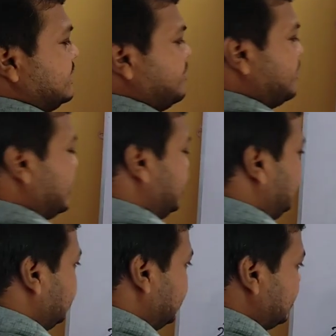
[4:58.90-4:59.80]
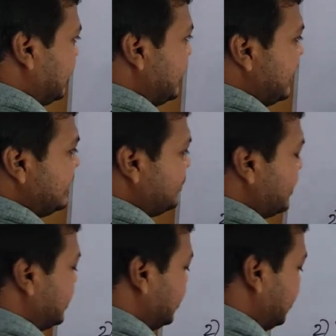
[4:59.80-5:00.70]
সিস্টেমটা কি তাহলে এই
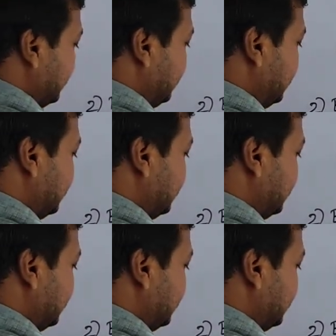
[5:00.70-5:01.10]
ইকুয়েশানটা